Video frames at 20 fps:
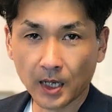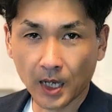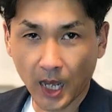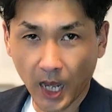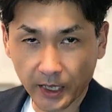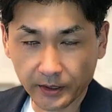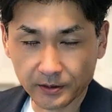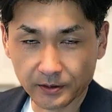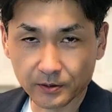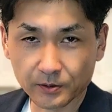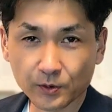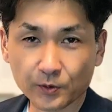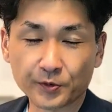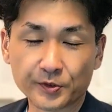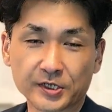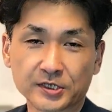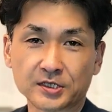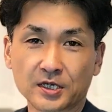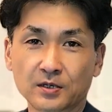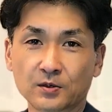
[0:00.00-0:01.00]
はい、どうも
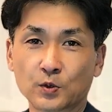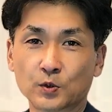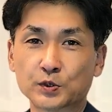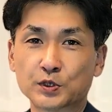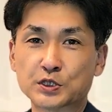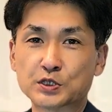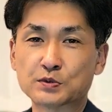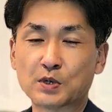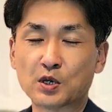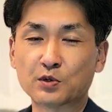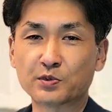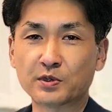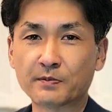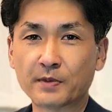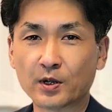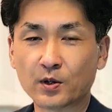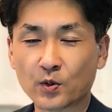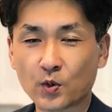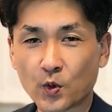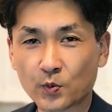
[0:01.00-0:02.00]
皆さん、こんにちは。海
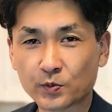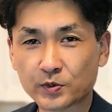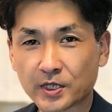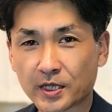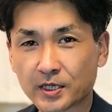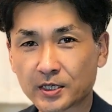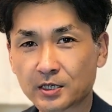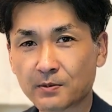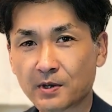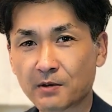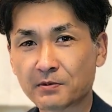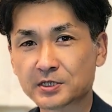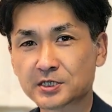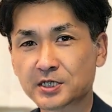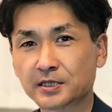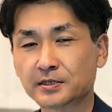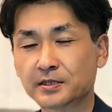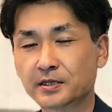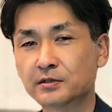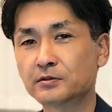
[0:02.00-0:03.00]
辺の工務店気まま
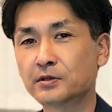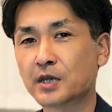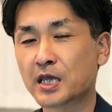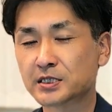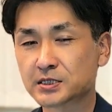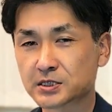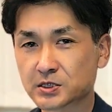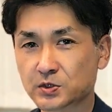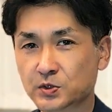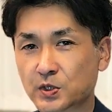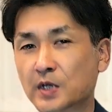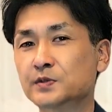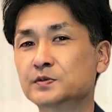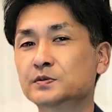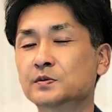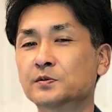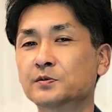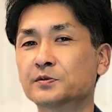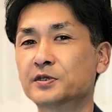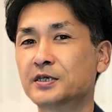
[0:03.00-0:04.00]
チャンネル S
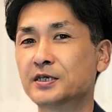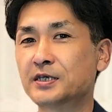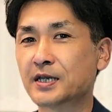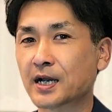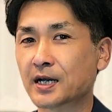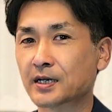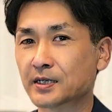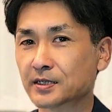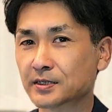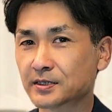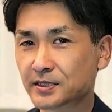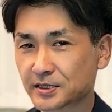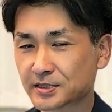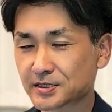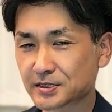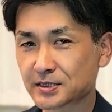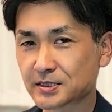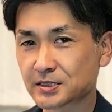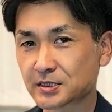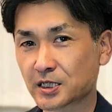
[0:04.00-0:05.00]
クラフトの新原で
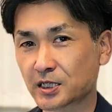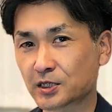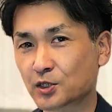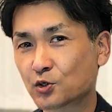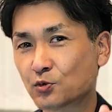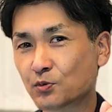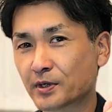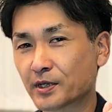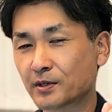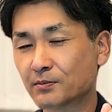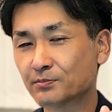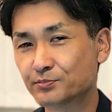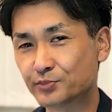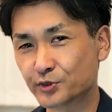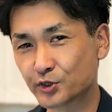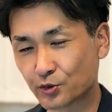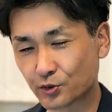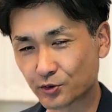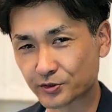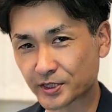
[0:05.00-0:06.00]
す。さあ、今日はね、
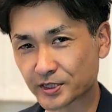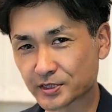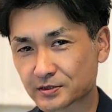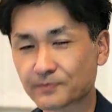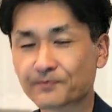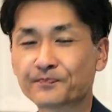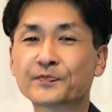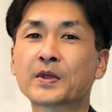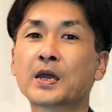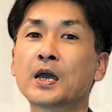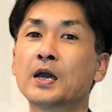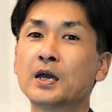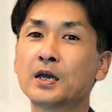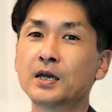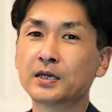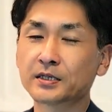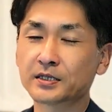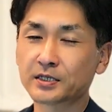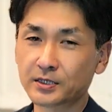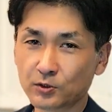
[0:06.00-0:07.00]
Vlog です。
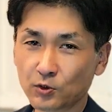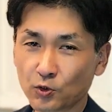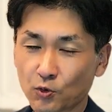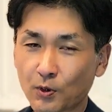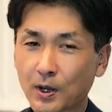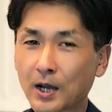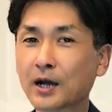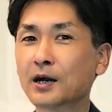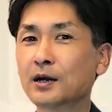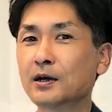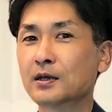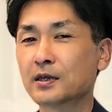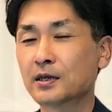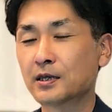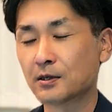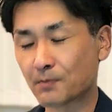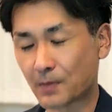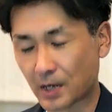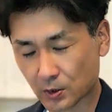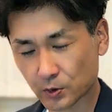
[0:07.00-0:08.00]
昨日は、
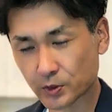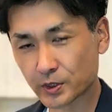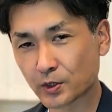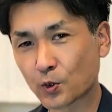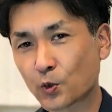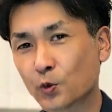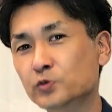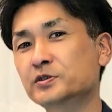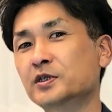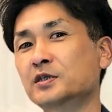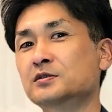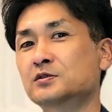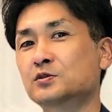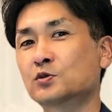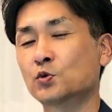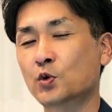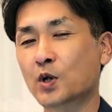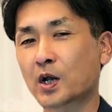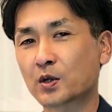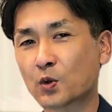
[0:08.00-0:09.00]
えー、間取り考察
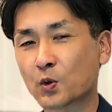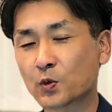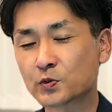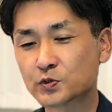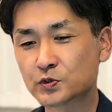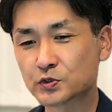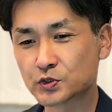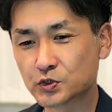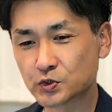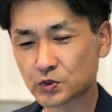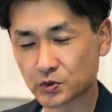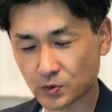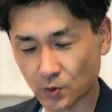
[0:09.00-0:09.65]
動画ろくじゅう